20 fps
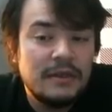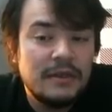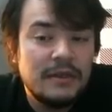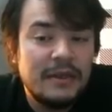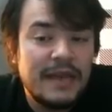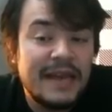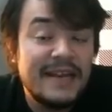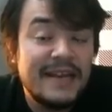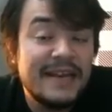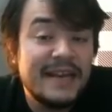
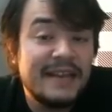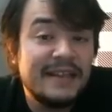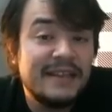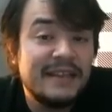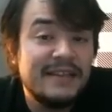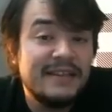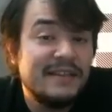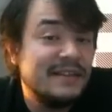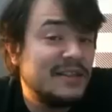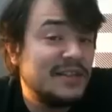Her ne kadar
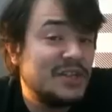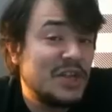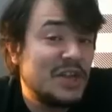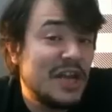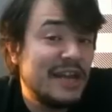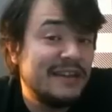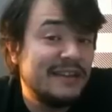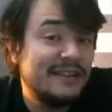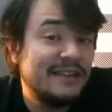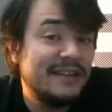şah
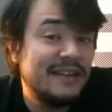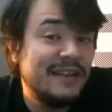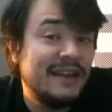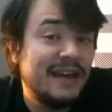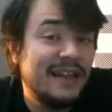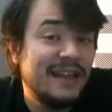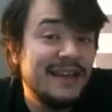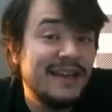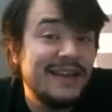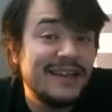kanadından
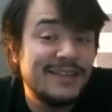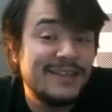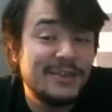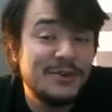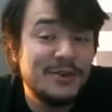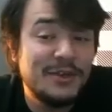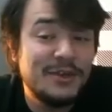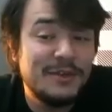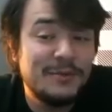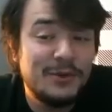alan
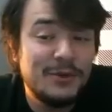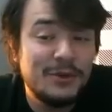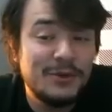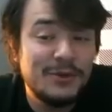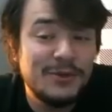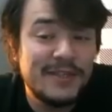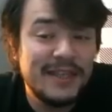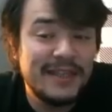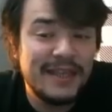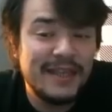kazanıyor gibi
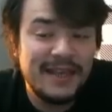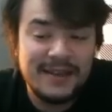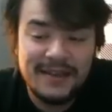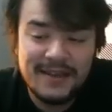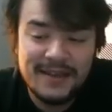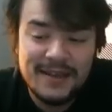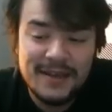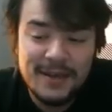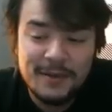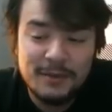görünse de
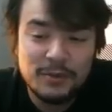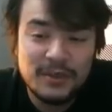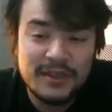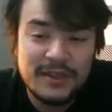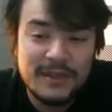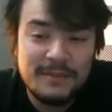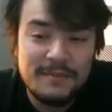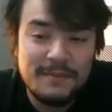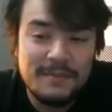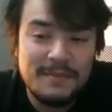
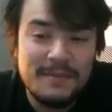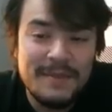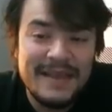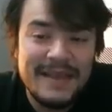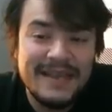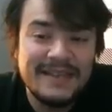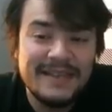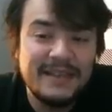burada belki